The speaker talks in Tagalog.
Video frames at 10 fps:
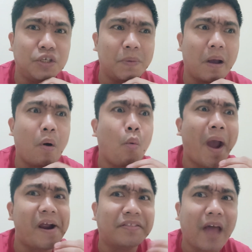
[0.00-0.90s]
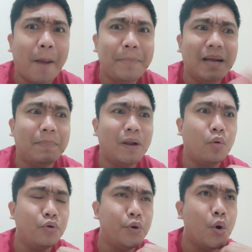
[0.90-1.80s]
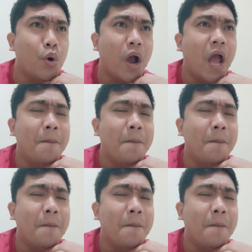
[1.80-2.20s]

mga wiretapping pa daw kuno,